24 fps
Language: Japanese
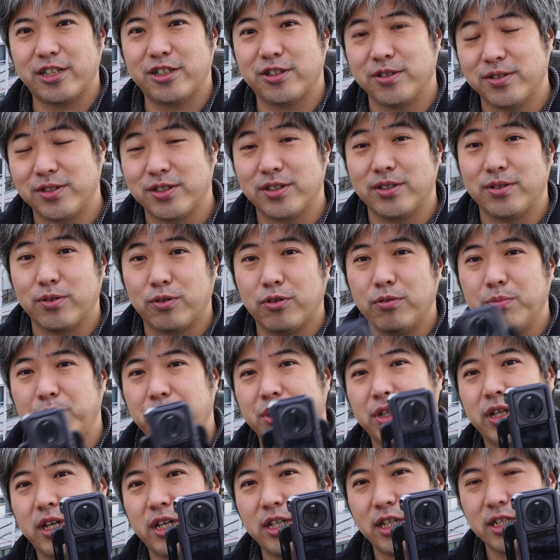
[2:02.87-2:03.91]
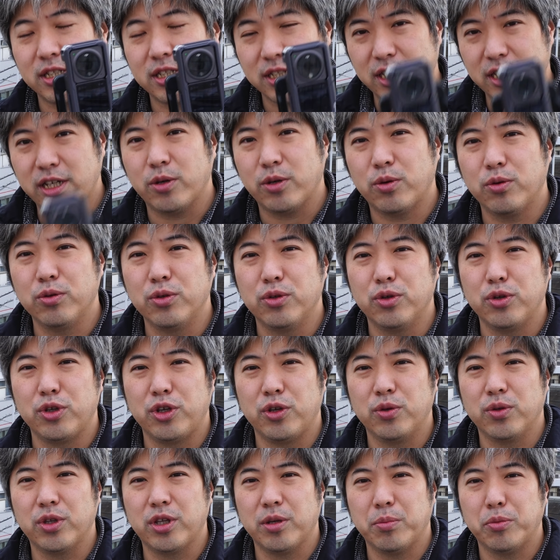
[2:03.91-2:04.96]
アクション2のコンピューターがですね温度に
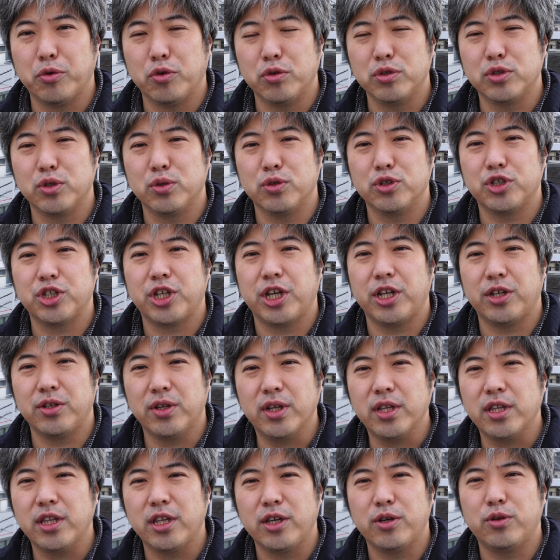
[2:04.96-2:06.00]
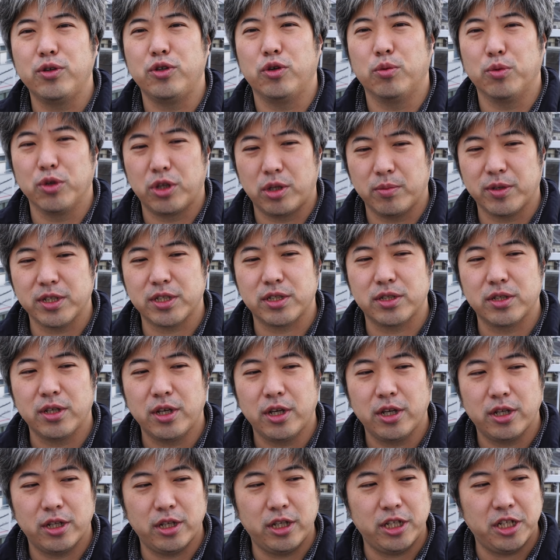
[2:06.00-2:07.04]
よって暴走しているなっていうふうに思ってます
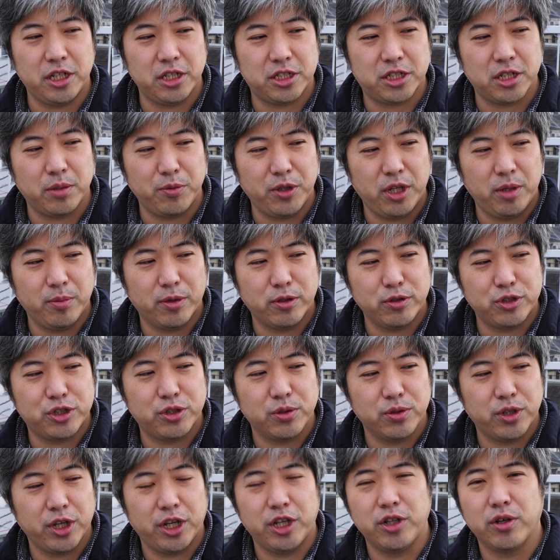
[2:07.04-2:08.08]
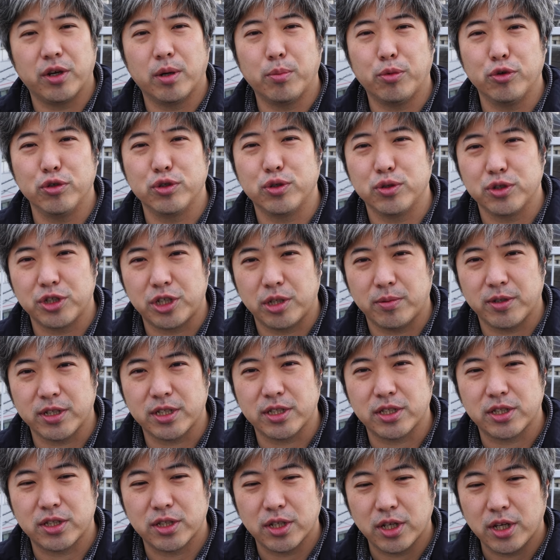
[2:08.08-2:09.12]
でちなみに今後ろで犬が暴走してま
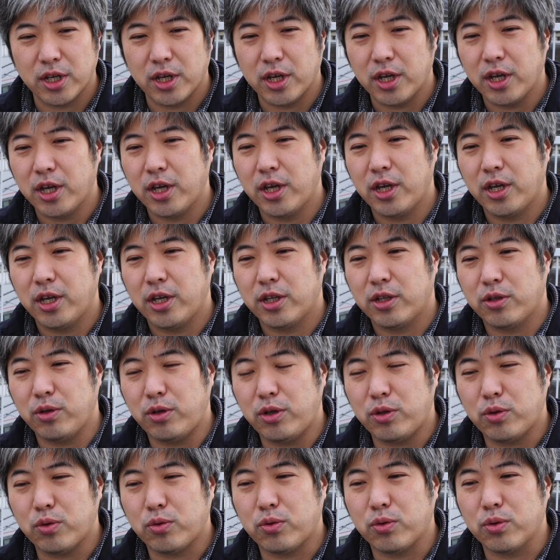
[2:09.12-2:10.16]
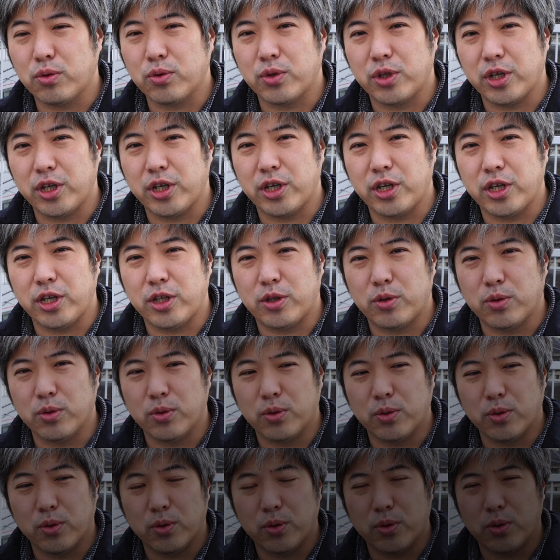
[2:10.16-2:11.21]
すそういうところでえっ
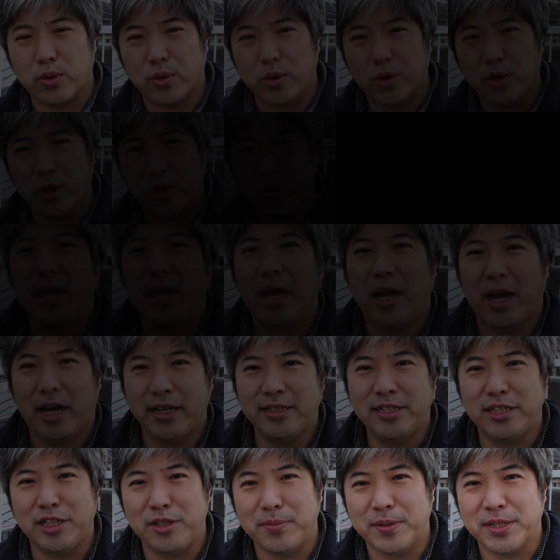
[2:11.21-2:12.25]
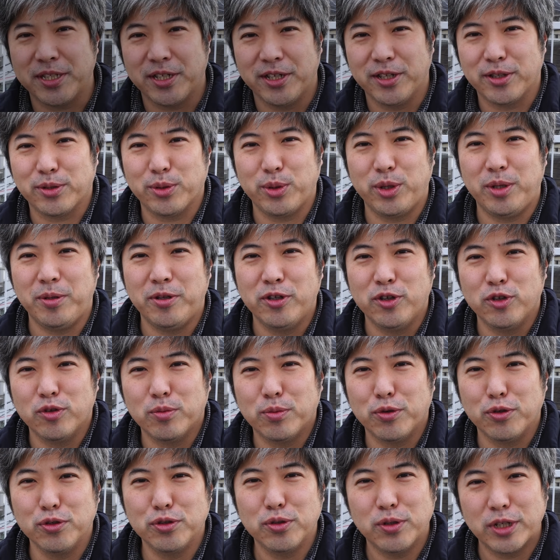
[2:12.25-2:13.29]
とはいすいません、えっと、犬の
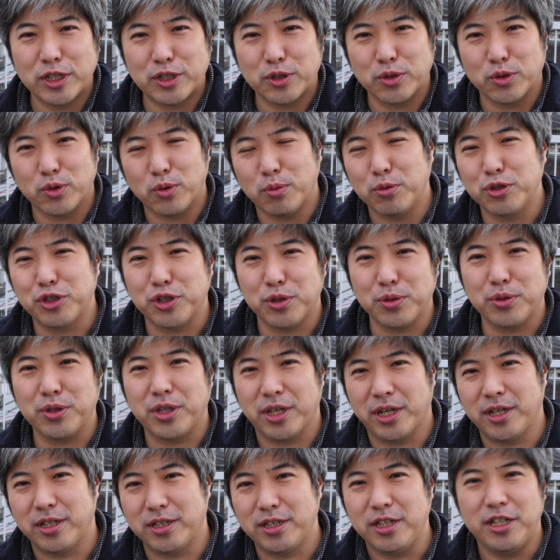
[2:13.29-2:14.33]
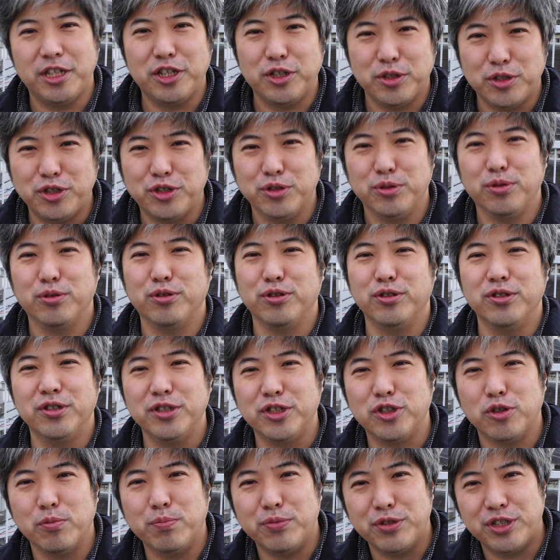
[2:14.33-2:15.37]
暴走はちょっと面白くて一瞬収録
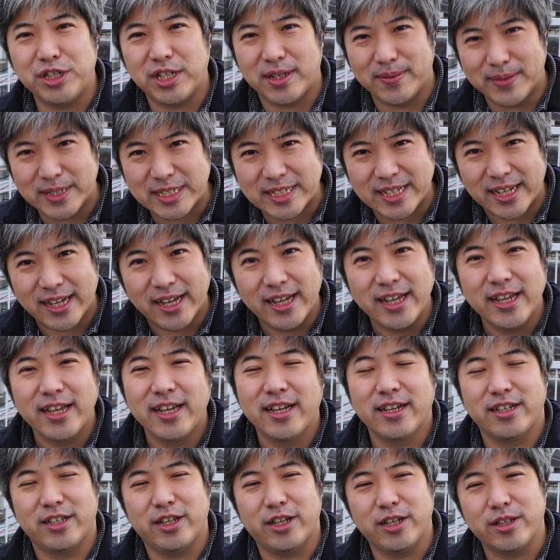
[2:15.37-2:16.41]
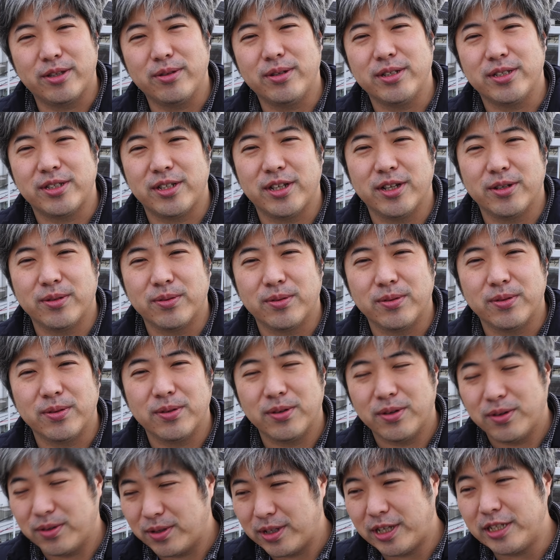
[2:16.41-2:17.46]
ストップしちゃいましたでえっとですねあの
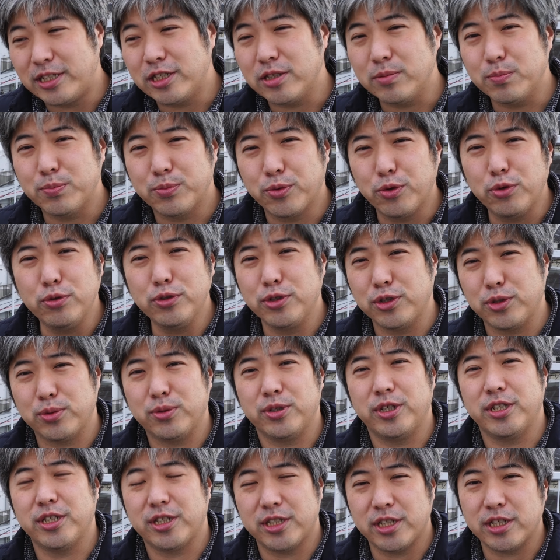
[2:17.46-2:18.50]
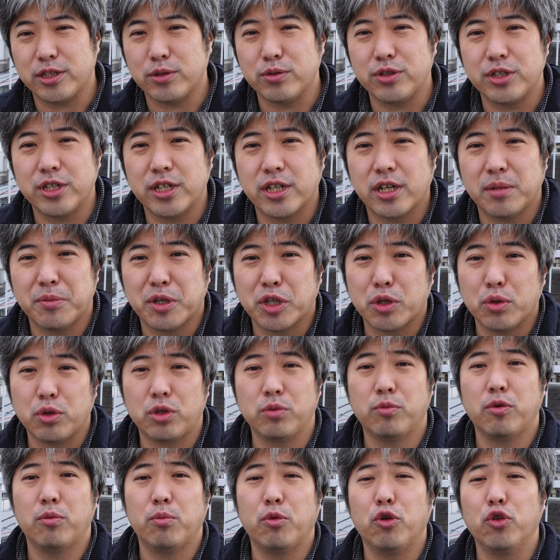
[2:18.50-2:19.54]
熱暴走ですねそちらがまとて
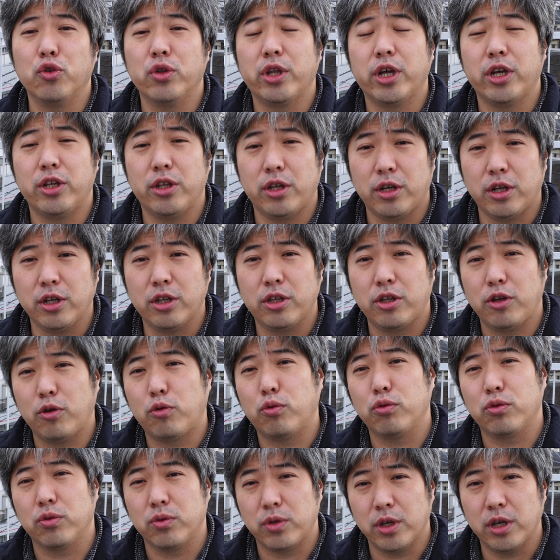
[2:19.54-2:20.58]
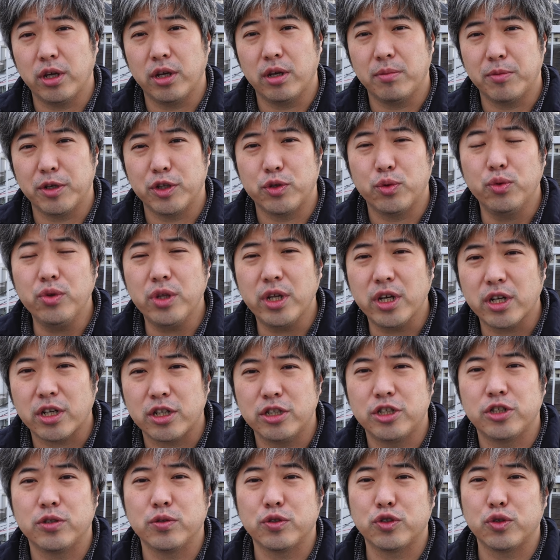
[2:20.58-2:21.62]
も問題だなっていうことで、まあ、どんな
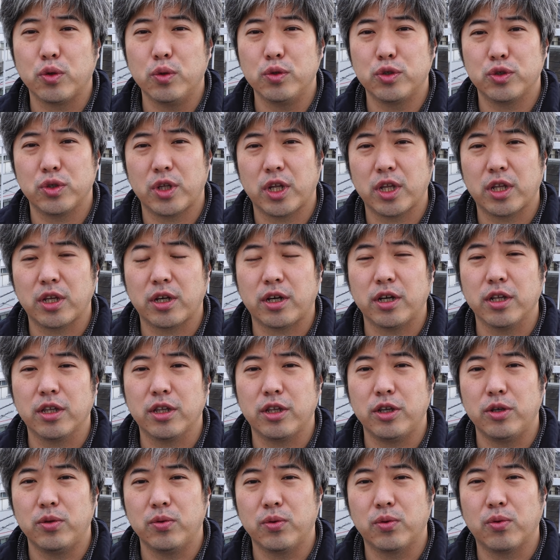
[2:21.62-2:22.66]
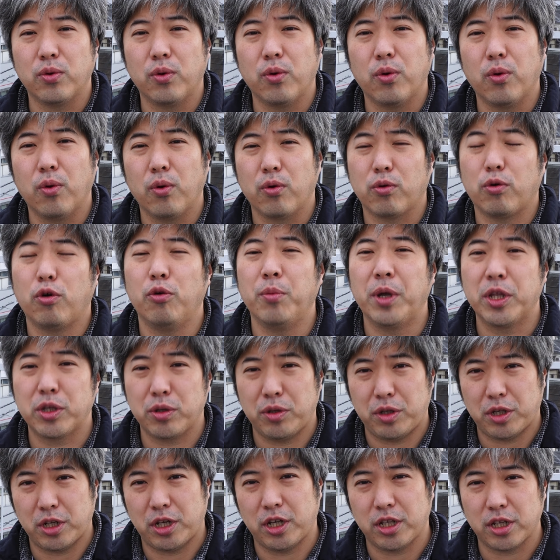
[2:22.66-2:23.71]
感じの症状だったかっていうのをこうコメント
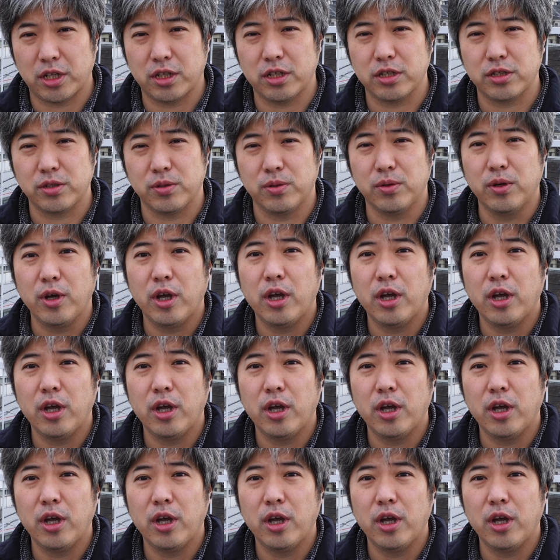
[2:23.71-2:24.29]
いただいたんですよ